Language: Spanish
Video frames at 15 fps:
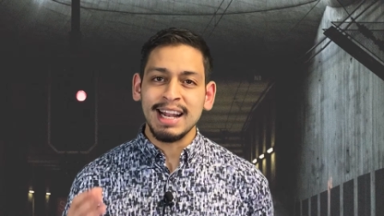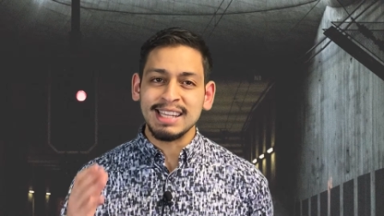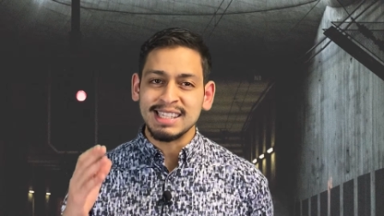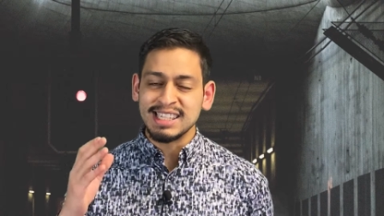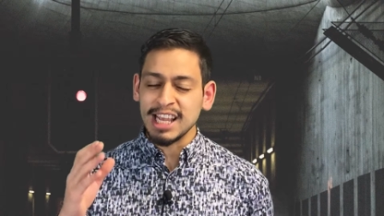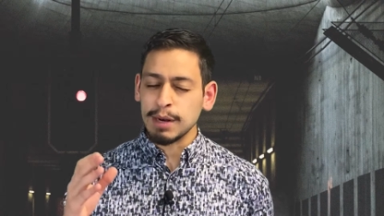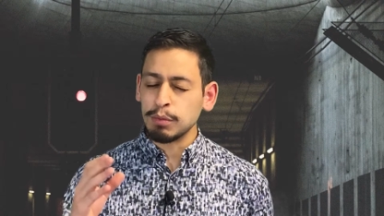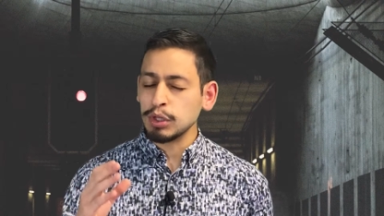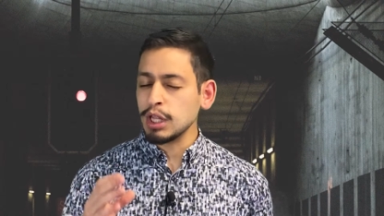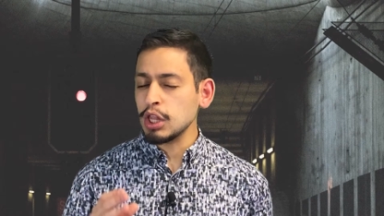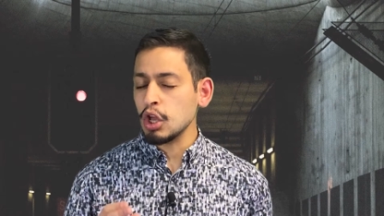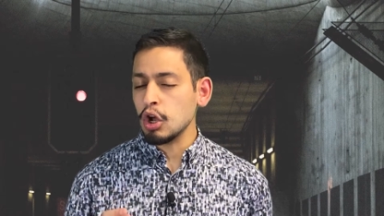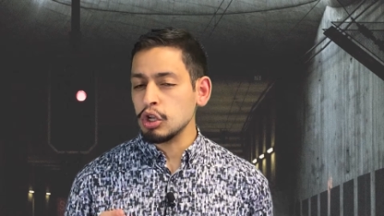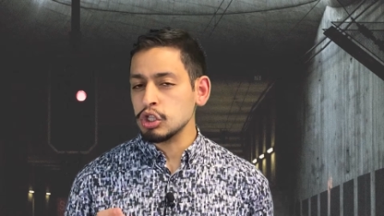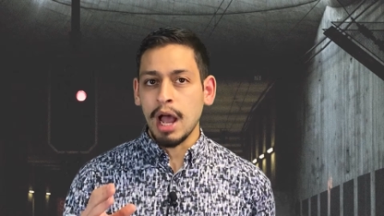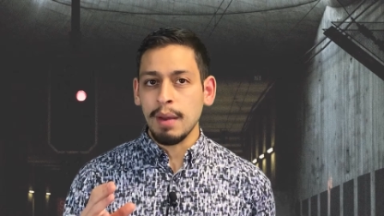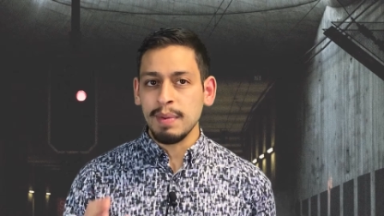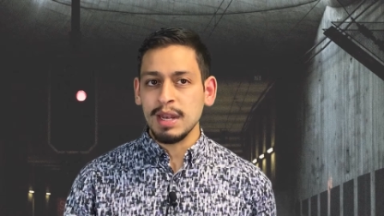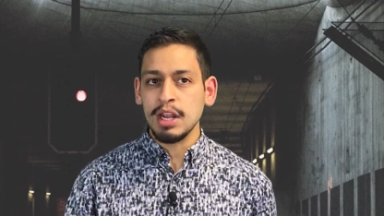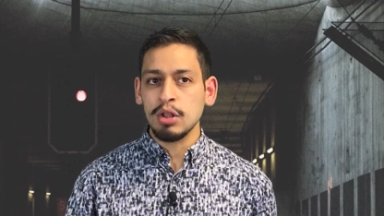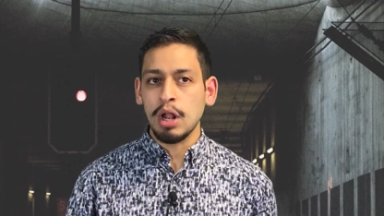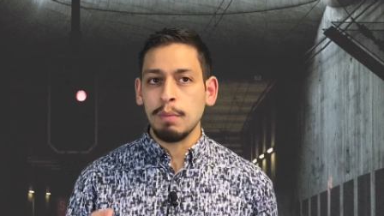el siervo de Dios ha
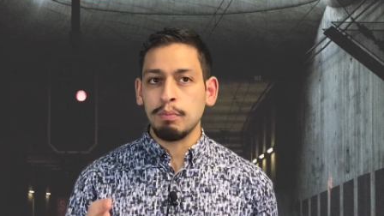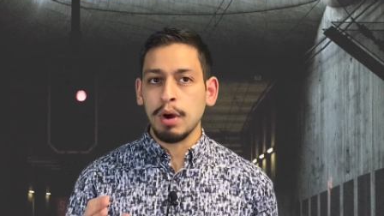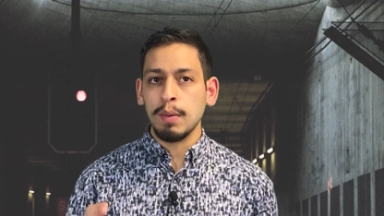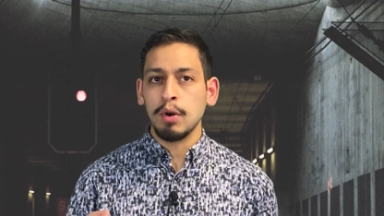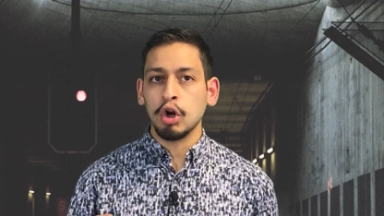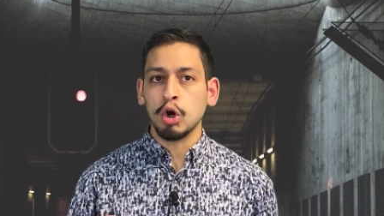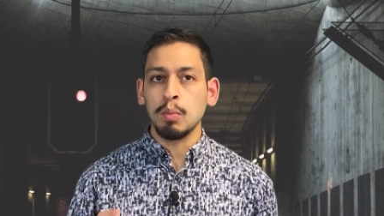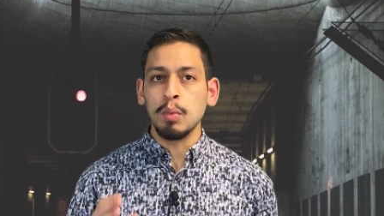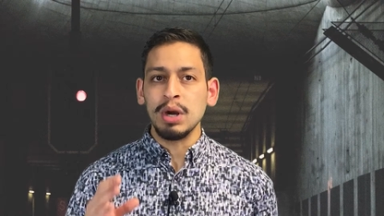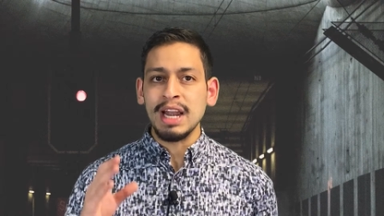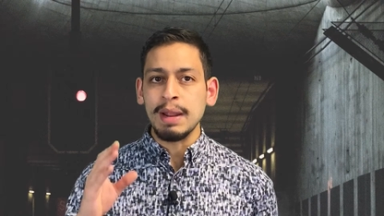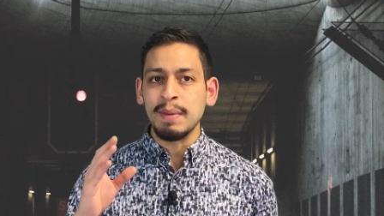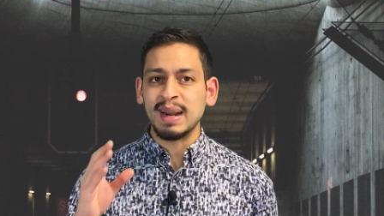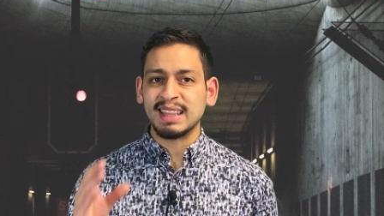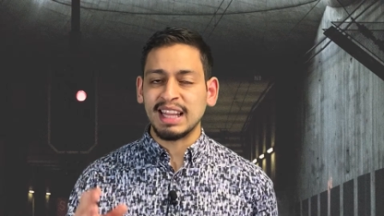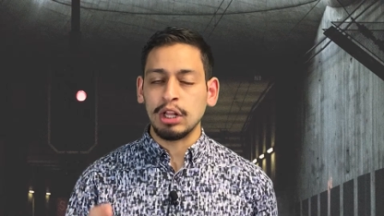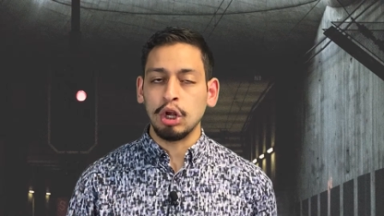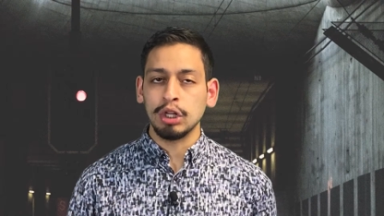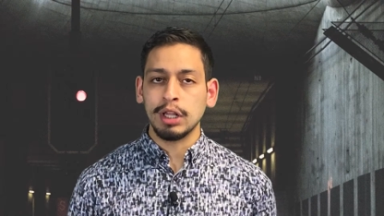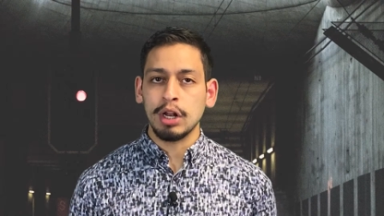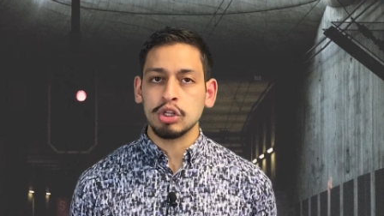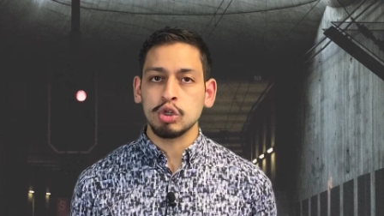venido al pueblo como un
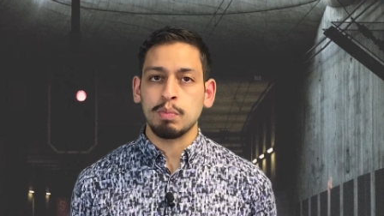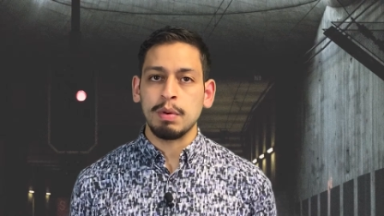libertador de los